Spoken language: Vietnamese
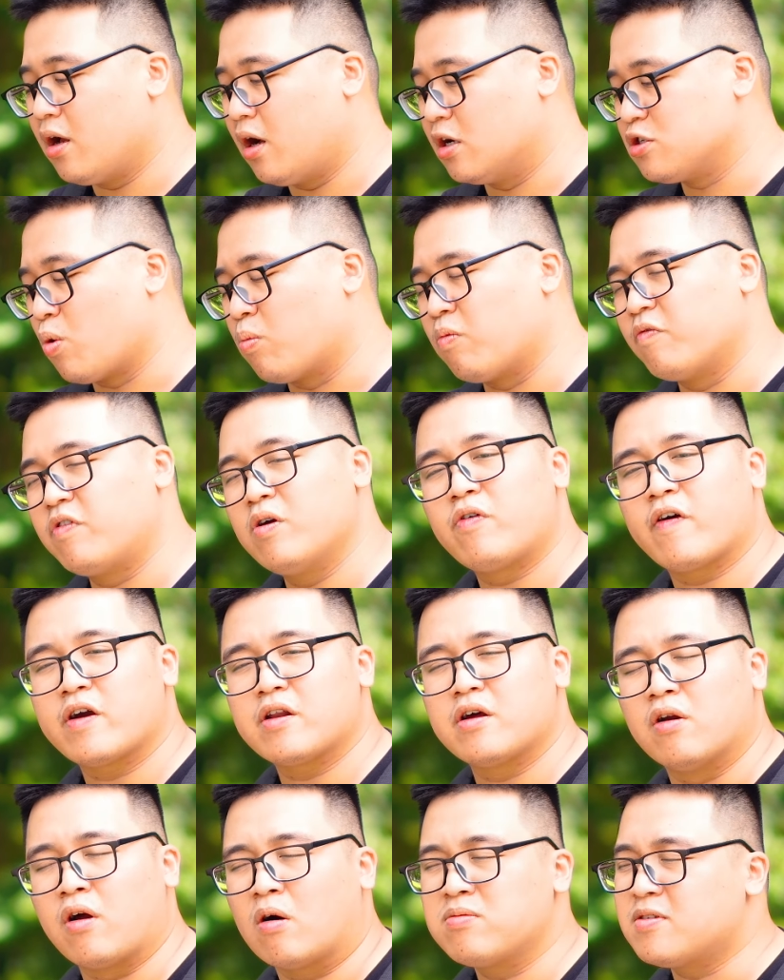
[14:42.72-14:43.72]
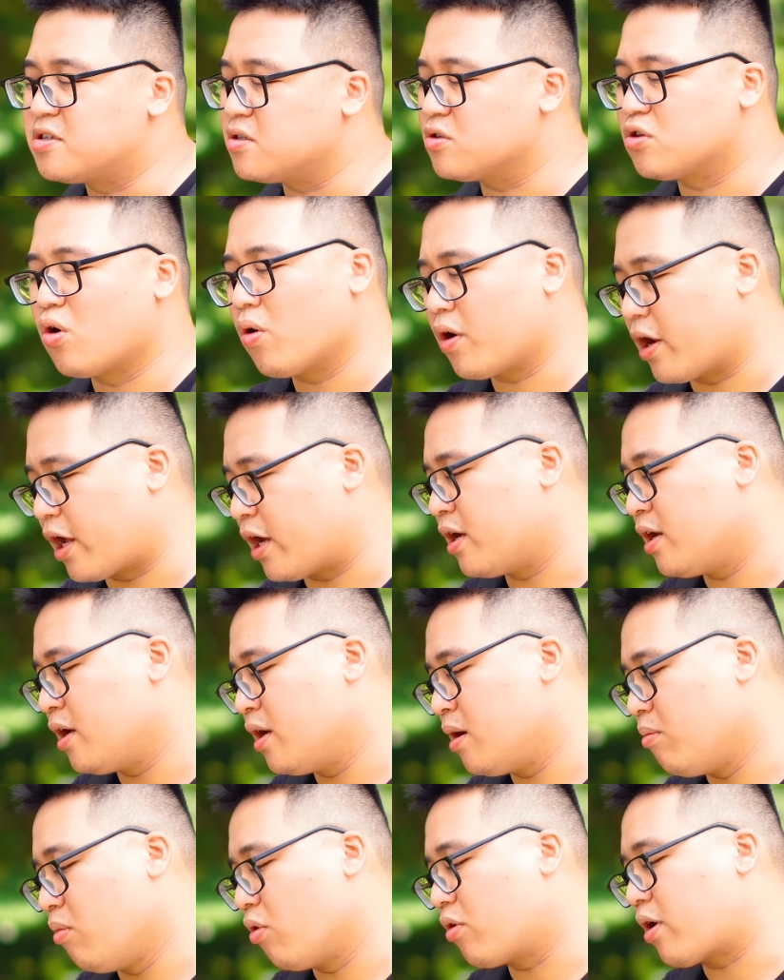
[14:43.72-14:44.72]
dùng viewfinder nó không thực sự tốt này,
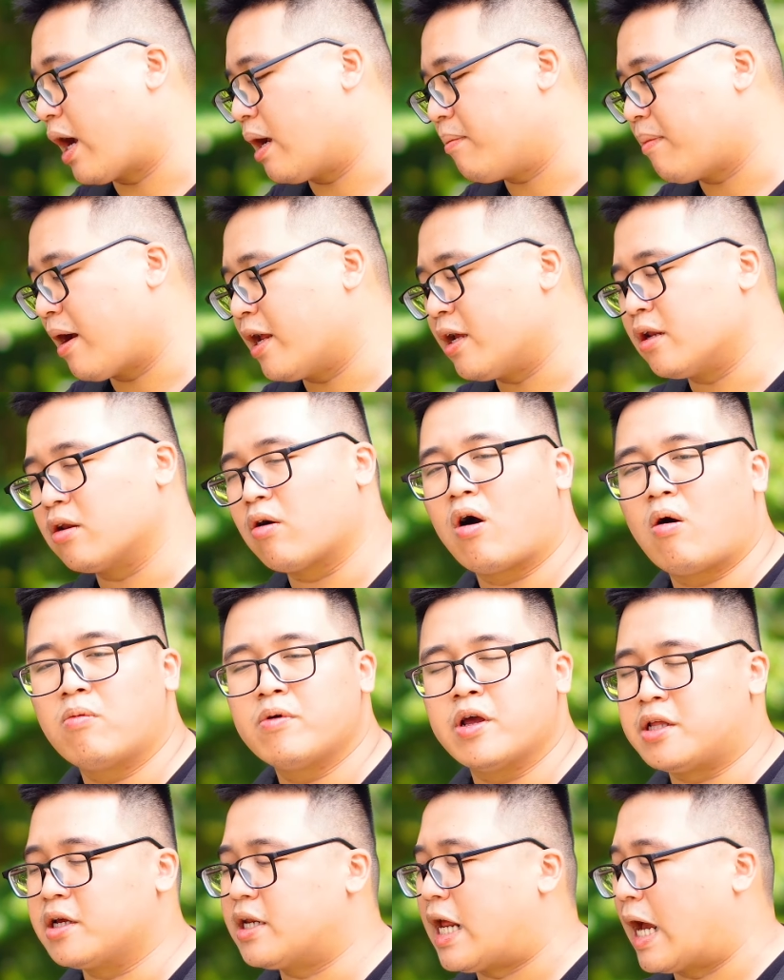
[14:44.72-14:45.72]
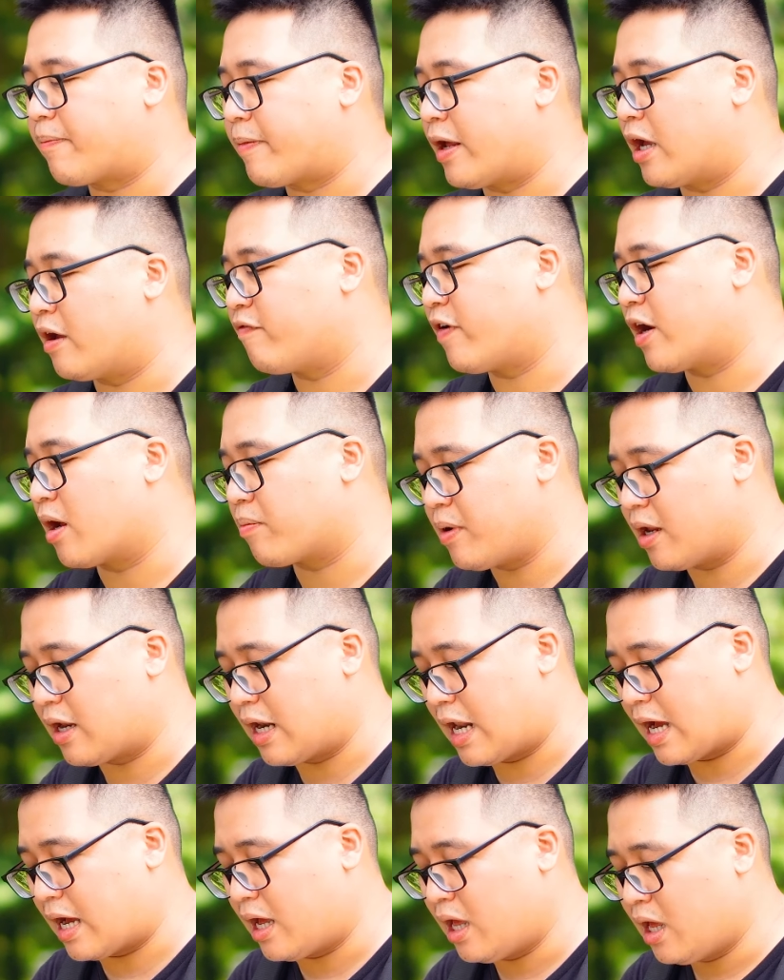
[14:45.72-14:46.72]
một cái màn hình nó không hiển thị đẹp này, và đặc biệt
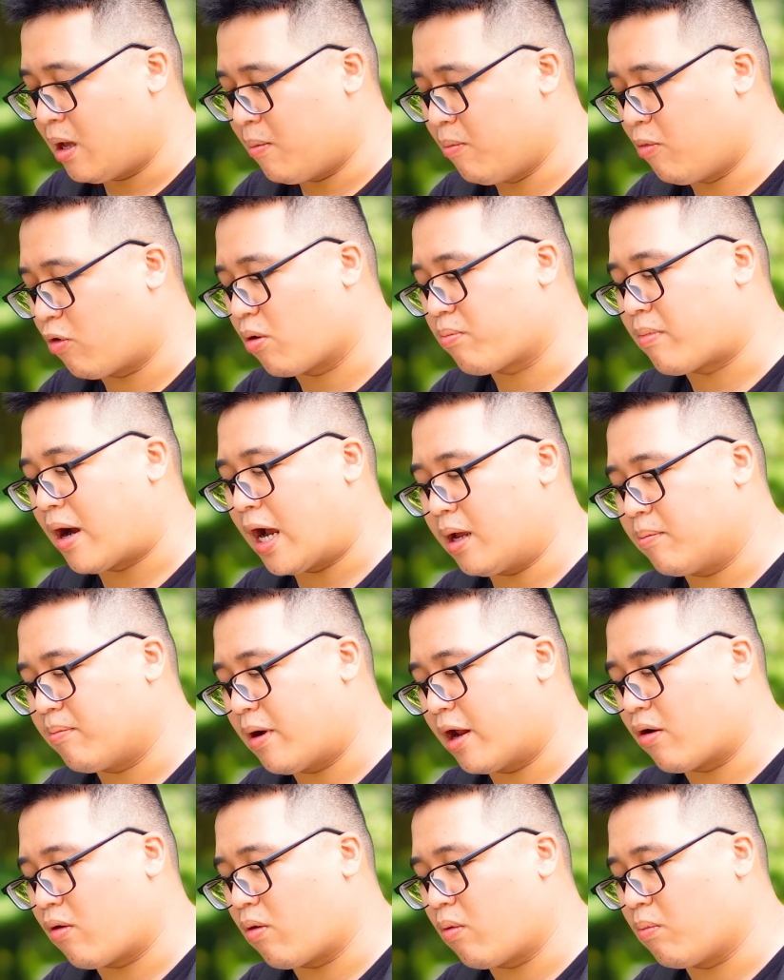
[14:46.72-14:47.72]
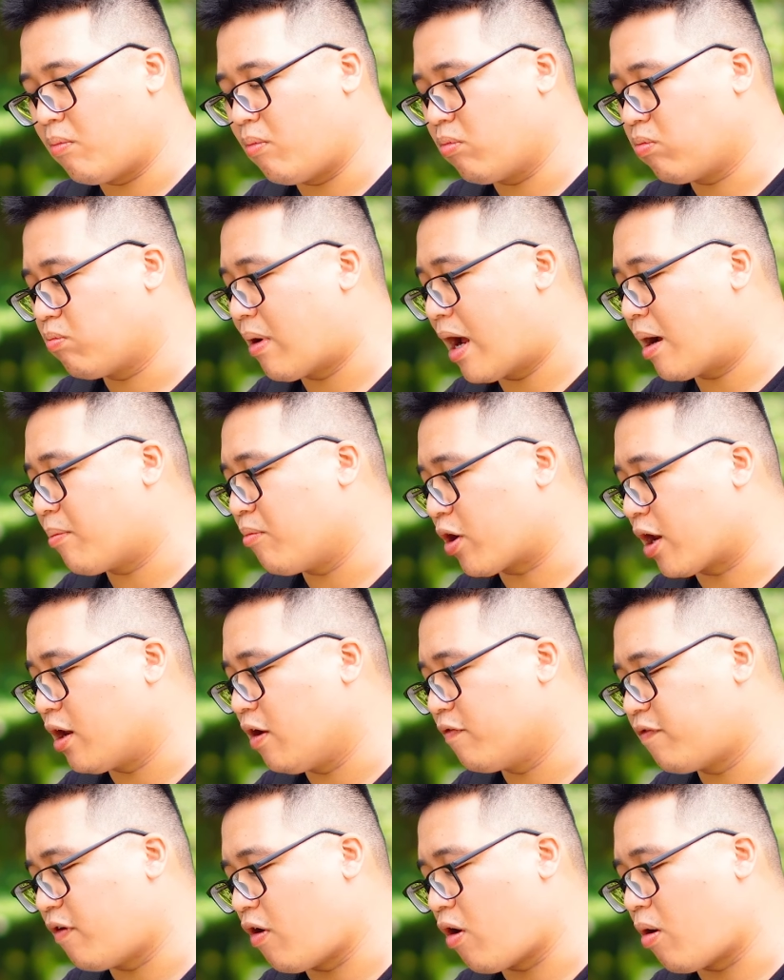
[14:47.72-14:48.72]
là một con máy mà nó mang một cái
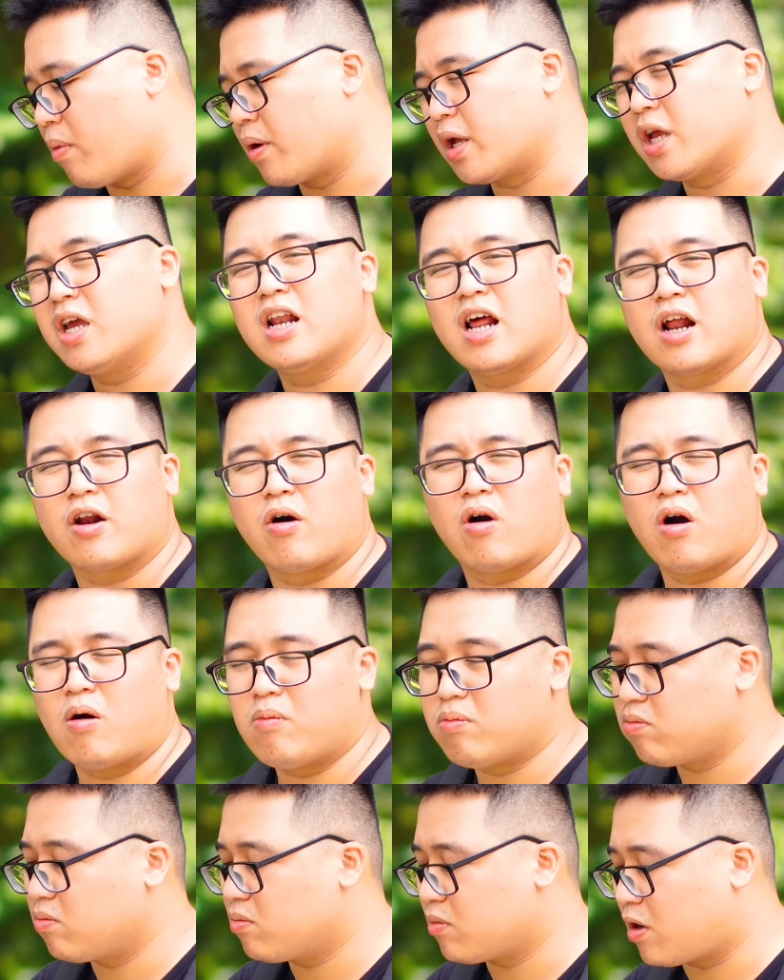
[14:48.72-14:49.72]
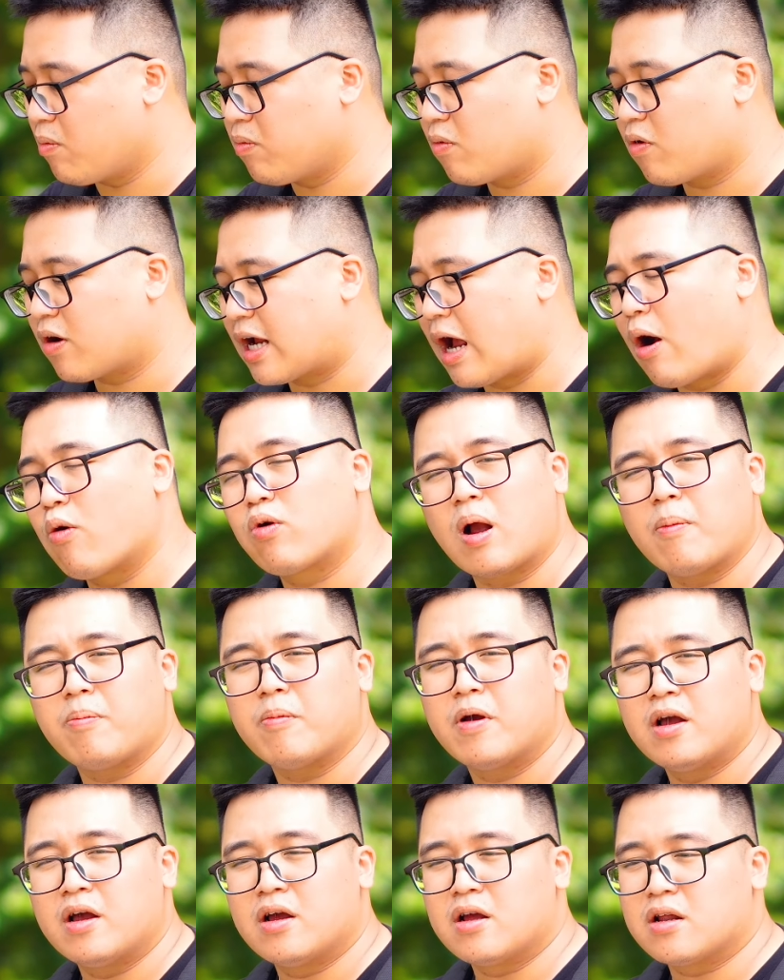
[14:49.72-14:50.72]
lớp vỏ mình nghĩ là nó không cao cấp
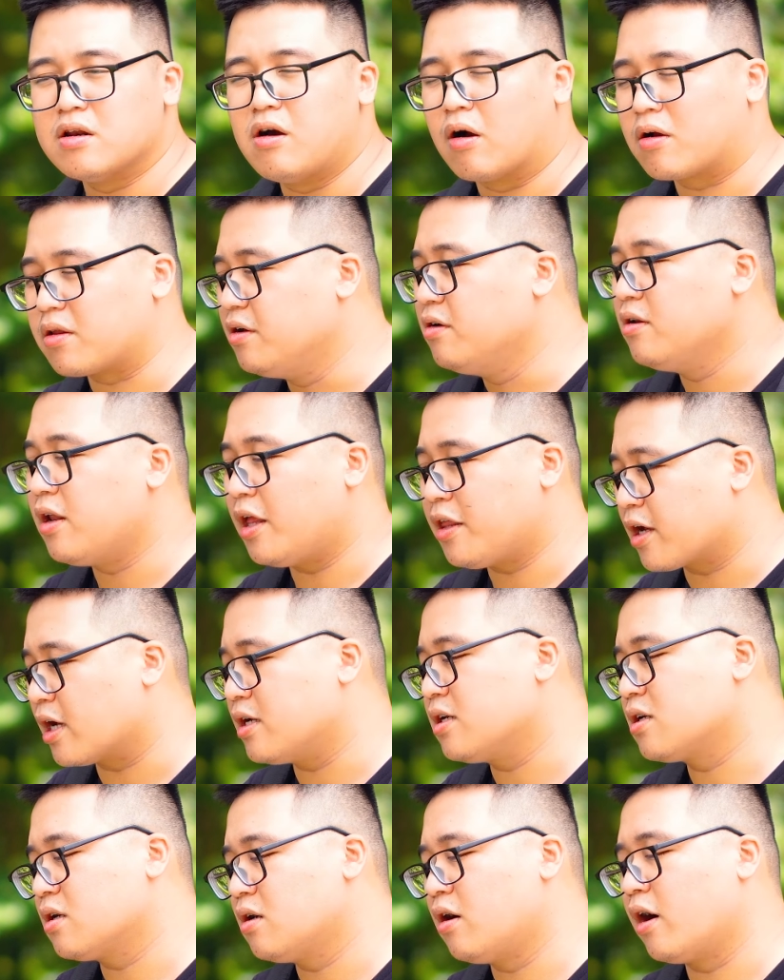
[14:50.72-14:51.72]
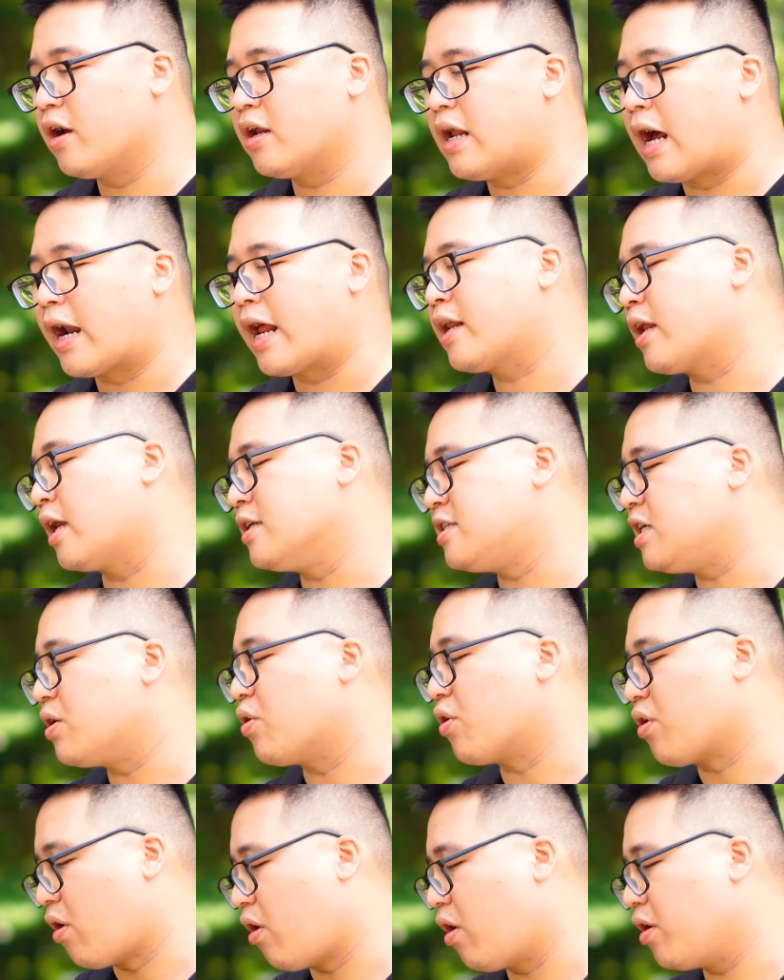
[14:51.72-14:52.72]
được như là những cái người đàn anh đàn chị
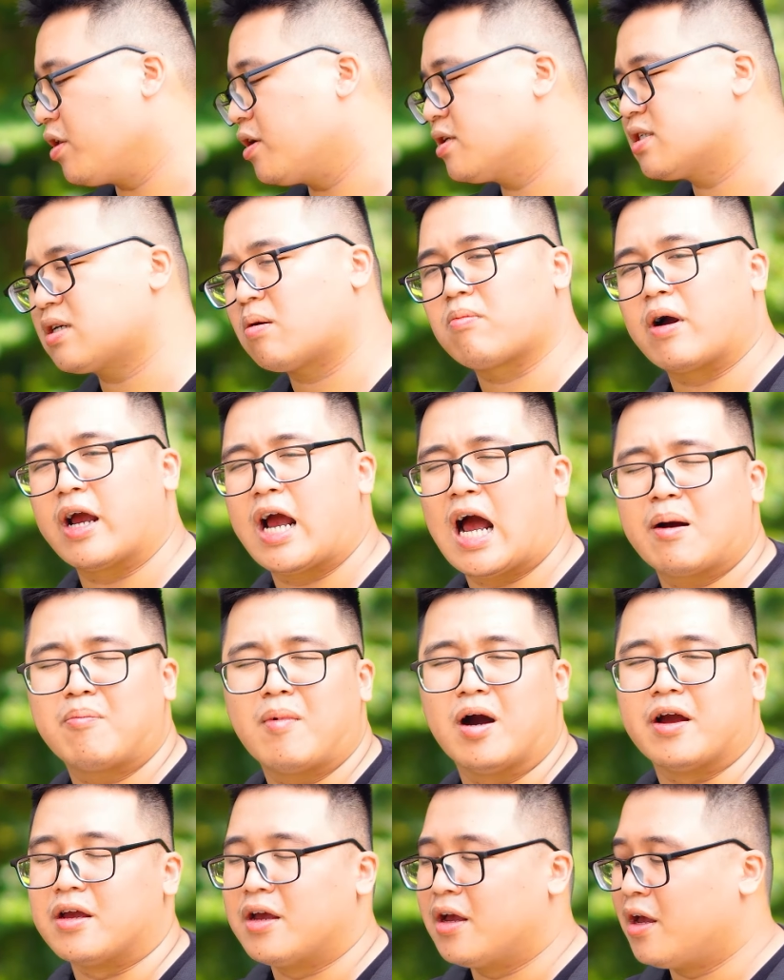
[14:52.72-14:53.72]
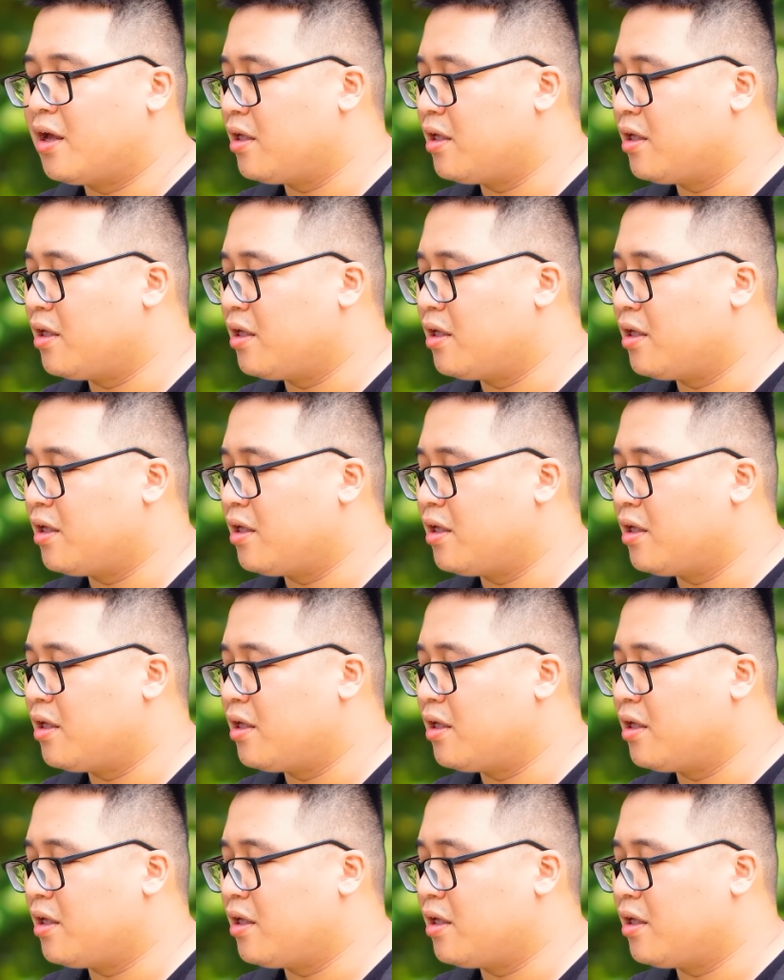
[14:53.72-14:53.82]
của nó, những dòng máy A7,